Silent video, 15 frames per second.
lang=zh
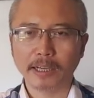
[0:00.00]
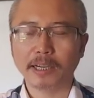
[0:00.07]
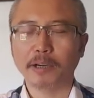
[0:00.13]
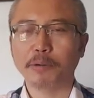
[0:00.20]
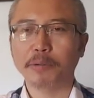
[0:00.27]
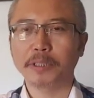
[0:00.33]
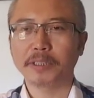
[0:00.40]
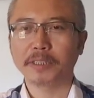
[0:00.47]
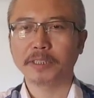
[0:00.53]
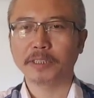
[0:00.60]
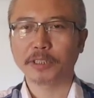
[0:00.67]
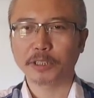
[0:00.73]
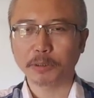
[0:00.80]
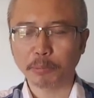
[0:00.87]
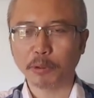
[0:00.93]
可谓是
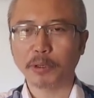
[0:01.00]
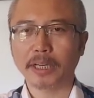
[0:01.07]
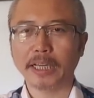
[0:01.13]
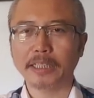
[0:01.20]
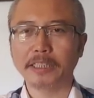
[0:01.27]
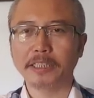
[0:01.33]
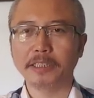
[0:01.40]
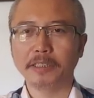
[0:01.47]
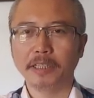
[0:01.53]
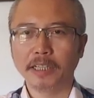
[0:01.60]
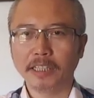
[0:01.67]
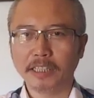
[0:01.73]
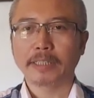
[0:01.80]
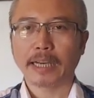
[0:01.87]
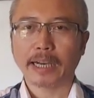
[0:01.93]
石破天惊，
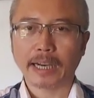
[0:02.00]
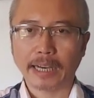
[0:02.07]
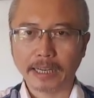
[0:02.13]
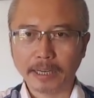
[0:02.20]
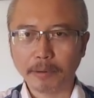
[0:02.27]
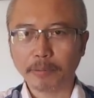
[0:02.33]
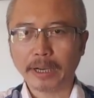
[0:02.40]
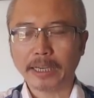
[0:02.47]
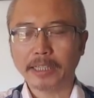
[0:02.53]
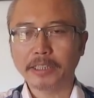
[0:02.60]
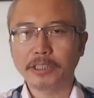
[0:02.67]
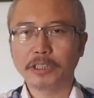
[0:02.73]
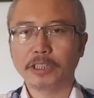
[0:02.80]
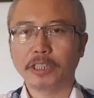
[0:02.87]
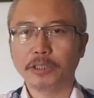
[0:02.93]
在海内外
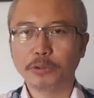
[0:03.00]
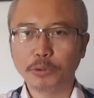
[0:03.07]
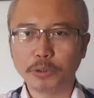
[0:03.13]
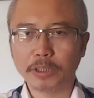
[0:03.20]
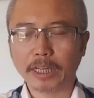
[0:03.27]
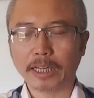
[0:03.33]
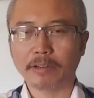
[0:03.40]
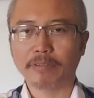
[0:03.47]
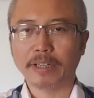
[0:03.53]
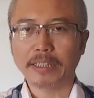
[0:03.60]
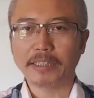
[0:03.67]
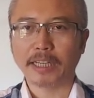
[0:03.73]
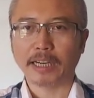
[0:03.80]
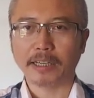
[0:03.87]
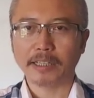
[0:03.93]
引起了巨大的
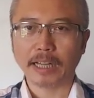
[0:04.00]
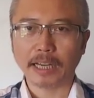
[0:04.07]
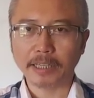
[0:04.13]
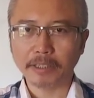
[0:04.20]
反响啊！